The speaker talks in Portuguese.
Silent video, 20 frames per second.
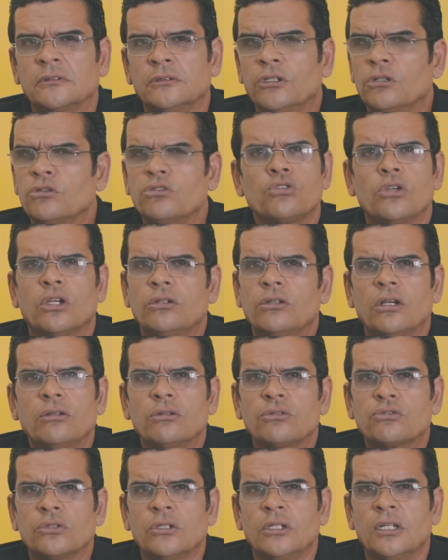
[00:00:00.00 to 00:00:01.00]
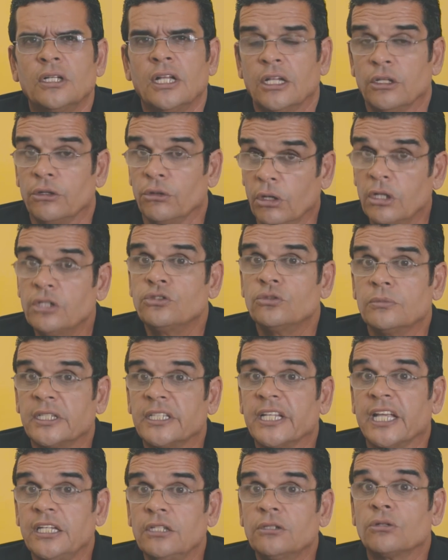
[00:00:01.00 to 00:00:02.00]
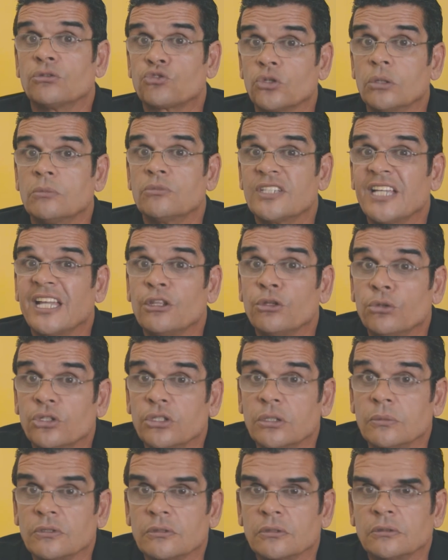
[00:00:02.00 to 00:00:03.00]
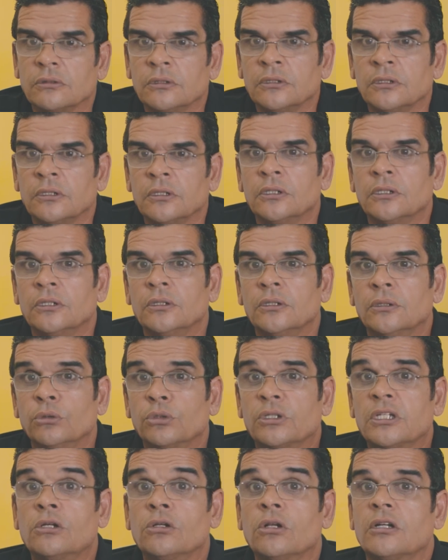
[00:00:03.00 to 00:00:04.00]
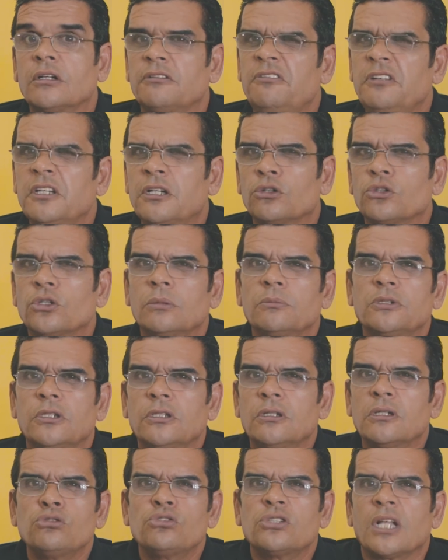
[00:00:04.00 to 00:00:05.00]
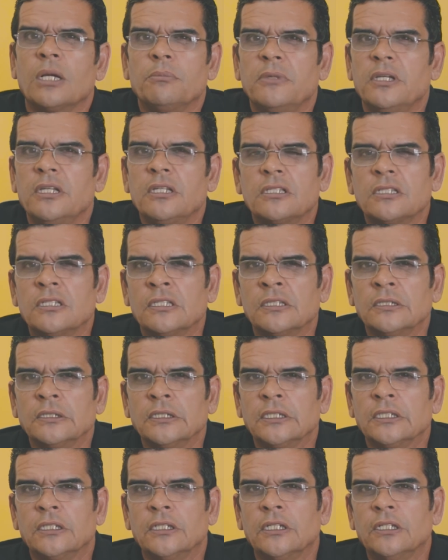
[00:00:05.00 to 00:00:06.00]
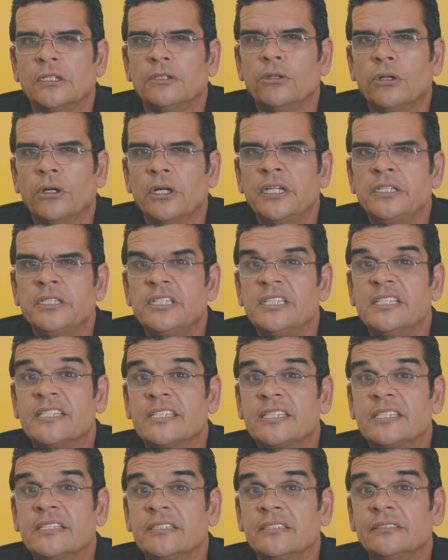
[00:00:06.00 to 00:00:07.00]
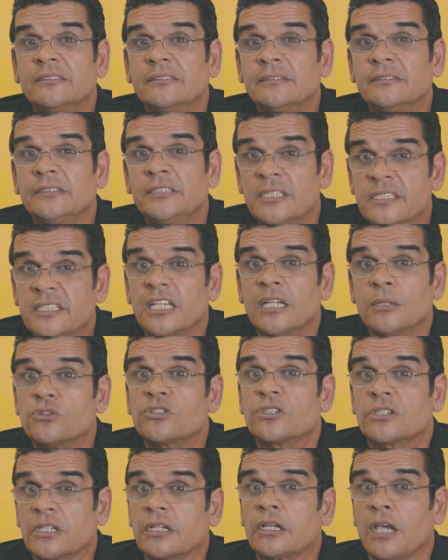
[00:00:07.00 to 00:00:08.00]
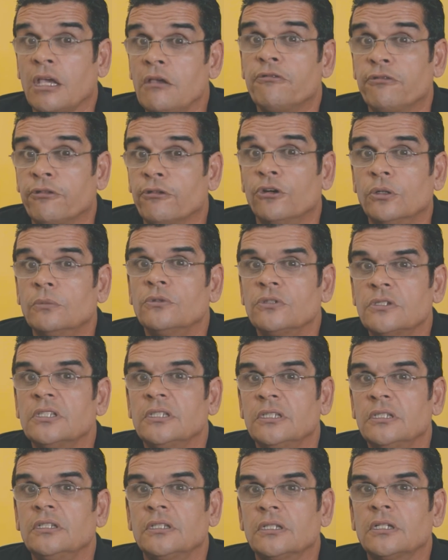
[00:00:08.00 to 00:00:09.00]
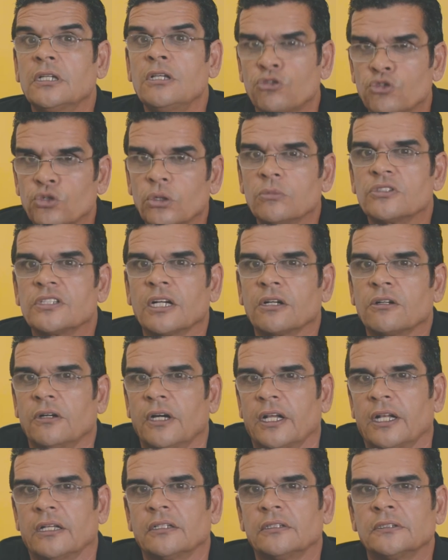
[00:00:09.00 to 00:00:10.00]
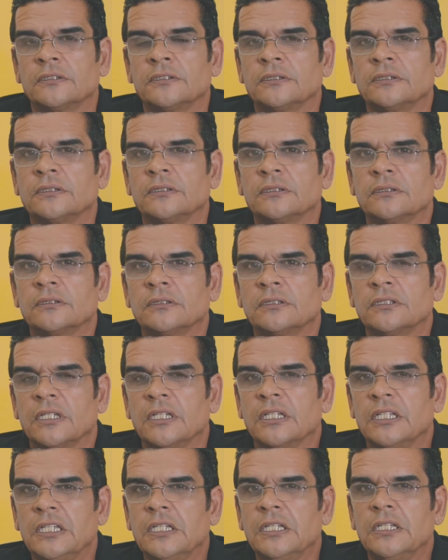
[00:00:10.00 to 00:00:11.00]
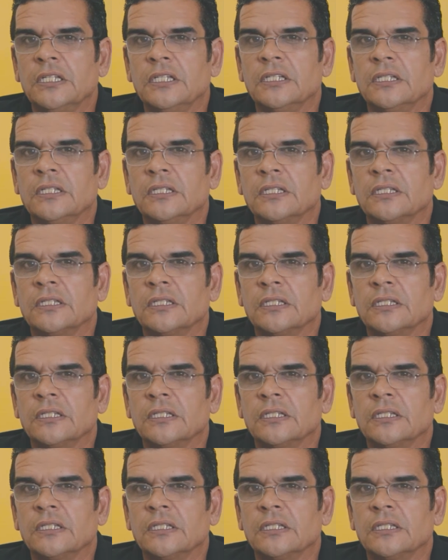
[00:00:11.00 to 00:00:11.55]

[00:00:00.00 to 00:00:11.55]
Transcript: Nós, nós, nós no Manaim não somos anônimos. O que glorifica o nome de Deus é justamente nós diz, dizermos quem fomos e quem somos agora. E